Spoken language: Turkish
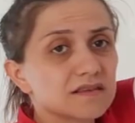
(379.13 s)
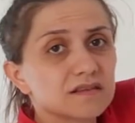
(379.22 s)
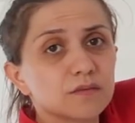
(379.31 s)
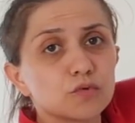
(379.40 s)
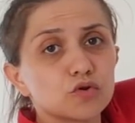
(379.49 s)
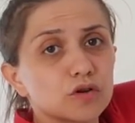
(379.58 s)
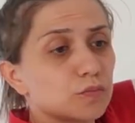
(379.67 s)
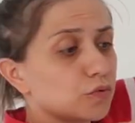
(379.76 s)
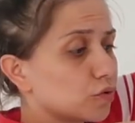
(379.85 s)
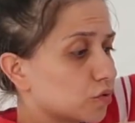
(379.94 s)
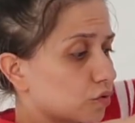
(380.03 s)
Aslında
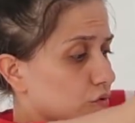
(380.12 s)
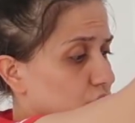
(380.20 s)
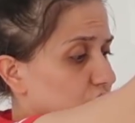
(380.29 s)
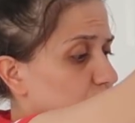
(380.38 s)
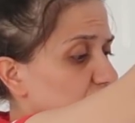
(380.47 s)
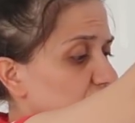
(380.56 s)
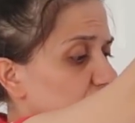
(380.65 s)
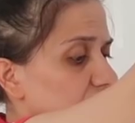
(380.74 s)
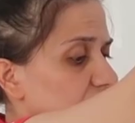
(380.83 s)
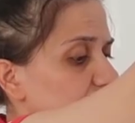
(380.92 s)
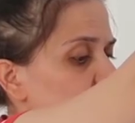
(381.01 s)
böyle büyük
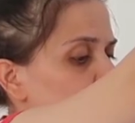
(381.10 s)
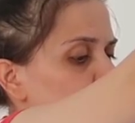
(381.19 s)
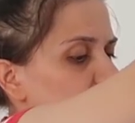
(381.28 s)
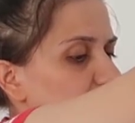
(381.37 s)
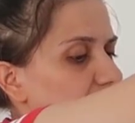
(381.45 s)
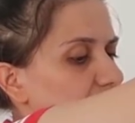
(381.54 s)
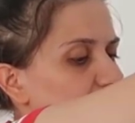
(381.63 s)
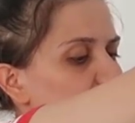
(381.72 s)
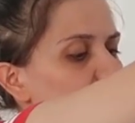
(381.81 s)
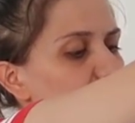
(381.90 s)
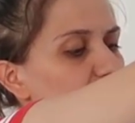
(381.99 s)
çamaşırlar için, pikeler
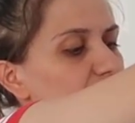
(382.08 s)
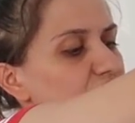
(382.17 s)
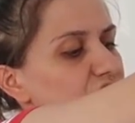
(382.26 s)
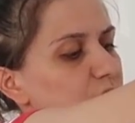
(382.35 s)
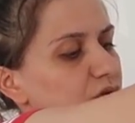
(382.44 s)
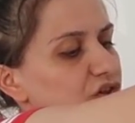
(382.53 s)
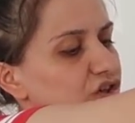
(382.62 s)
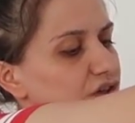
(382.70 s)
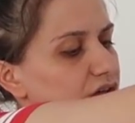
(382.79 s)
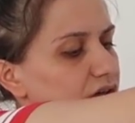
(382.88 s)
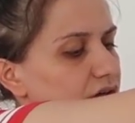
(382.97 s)
için falan
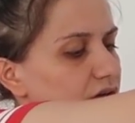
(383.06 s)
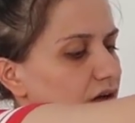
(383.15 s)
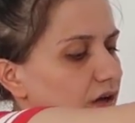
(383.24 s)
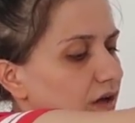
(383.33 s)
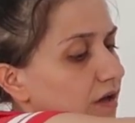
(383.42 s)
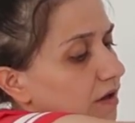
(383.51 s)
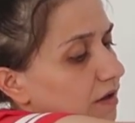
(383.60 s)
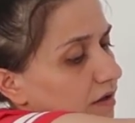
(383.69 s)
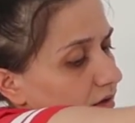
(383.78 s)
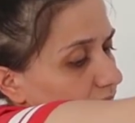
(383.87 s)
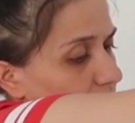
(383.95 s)
çamaşırlık
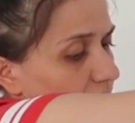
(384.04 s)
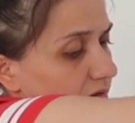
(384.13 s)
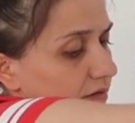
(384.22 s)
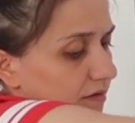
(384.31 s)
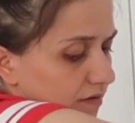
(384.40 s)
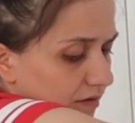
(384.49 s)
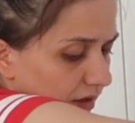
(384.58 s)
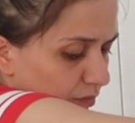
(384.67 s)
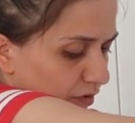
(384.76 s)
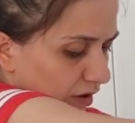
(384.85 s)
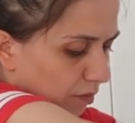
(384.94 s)
taktırdık
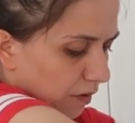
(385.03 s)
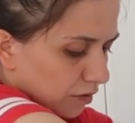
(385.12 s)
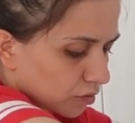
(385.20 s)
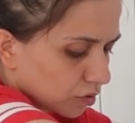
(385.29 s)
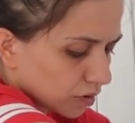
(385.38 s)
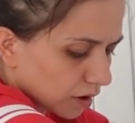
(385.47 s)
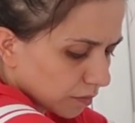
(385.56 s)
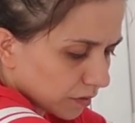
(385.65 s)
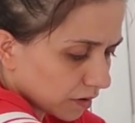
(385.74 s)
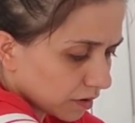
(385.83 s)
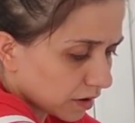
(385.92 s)
Emrah balkona
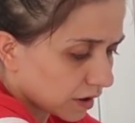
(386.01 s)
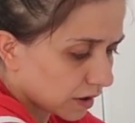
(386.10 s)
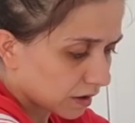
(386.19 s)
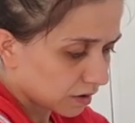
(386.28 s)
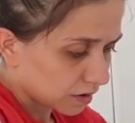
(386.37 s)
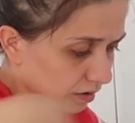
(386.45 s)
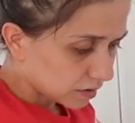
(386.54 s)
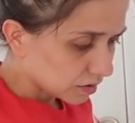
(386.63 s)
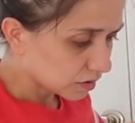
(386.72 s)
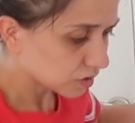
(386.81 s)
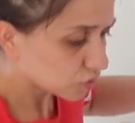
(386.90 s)
ama
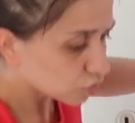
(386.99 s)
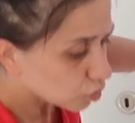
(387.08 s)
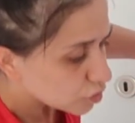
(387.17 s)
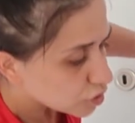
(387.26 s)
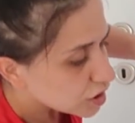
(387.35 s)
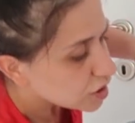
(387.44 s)
yol